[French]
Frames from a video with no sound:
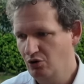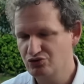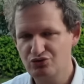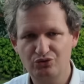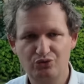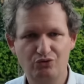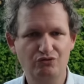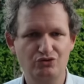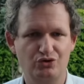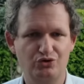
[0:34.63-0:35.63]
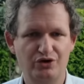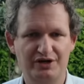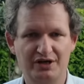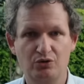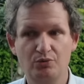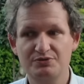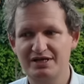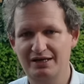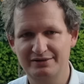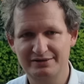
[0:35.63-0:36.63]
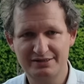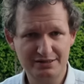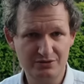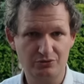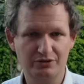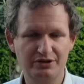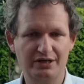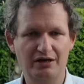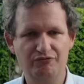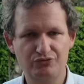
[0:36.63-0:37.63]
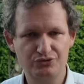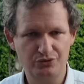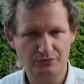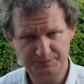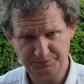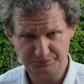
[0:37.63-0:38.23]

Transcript: On se retrouve aujourd'hui avec un groupe Stellantis, donc né de la fusion